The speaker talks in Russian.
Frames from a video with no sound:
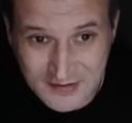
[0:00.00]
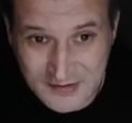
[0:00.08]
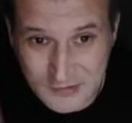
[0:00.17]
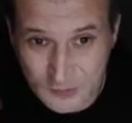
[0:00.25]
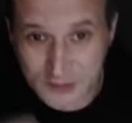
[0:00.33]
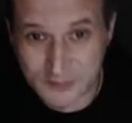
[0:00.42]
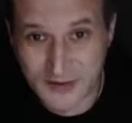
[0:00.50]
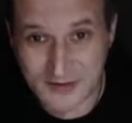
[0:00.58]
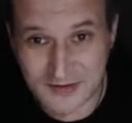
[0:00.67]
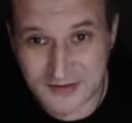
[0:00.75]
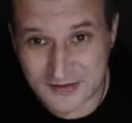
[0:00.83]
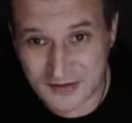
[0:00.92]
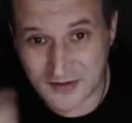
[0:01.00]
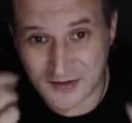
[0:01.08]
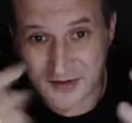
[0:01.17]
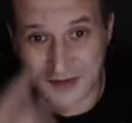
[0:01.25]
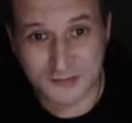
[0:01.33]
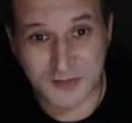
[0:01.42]
Если у тебя нет
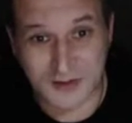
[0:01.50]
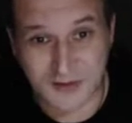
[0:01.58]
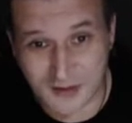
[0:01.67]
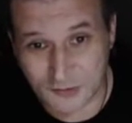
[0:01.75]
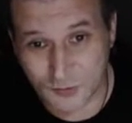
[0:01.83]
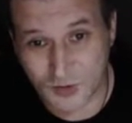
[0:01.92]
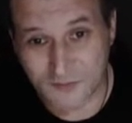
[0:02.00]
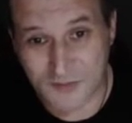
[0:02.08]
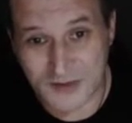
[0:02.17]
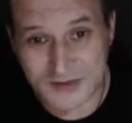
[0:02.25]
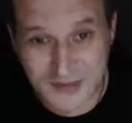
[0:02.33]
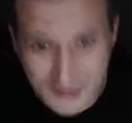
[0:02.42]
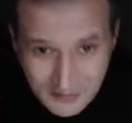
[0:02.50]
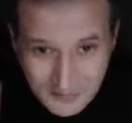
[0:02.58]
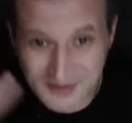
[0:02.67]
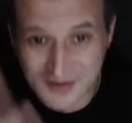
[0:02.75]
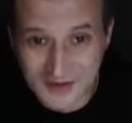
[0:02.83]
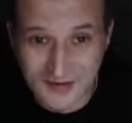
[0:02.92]
денег, я тебя накормлю
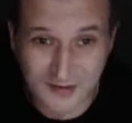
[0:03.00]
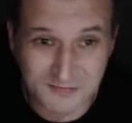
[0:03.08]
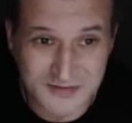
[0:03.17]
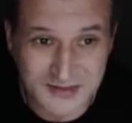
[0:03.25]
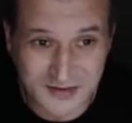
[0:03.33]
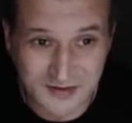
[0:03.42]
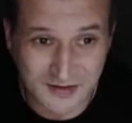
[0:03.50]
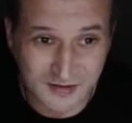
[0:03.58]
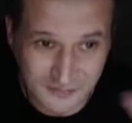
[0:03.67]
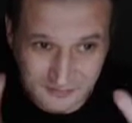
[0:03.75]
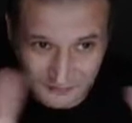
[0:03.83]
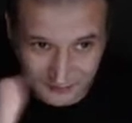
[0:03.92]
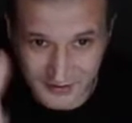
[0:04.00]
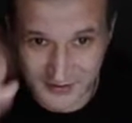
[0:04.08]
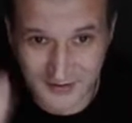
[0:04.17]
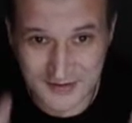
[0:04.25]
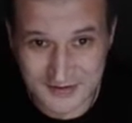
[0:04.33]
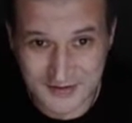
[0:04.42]
апельсинами и дам денег.
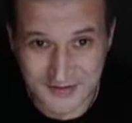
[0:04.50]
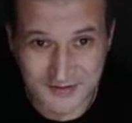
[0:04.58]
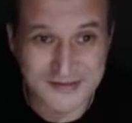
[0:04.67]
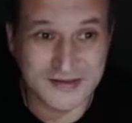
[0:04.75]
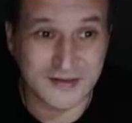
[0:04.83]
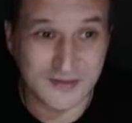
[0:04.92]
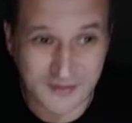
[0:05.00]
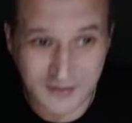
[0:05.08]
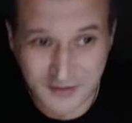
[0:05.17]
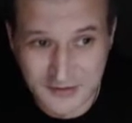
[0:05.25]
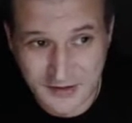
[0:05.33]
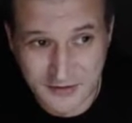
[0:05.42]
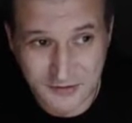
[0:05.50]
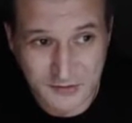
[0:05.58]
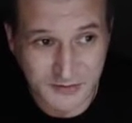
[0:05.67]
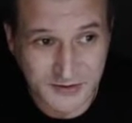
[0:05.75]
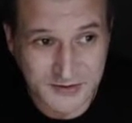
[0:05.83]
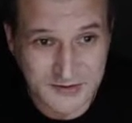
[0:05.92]
Приходи, ссылка на
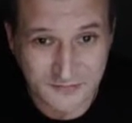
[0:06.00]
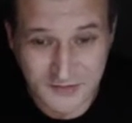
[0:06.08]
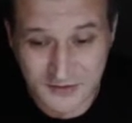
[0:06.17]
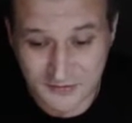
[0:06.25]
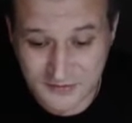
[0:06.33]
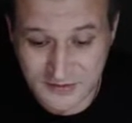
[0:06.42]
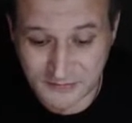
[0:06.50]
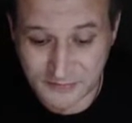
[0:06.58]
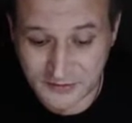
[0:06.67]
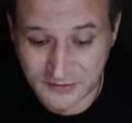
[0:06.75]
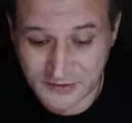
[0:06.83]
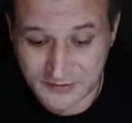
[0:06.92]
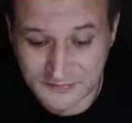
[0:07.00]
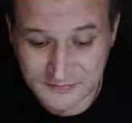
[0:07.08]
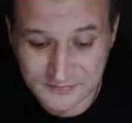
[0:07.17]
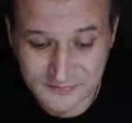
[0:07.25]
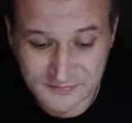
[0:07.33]
регистрацию под этим видео. Всем привет!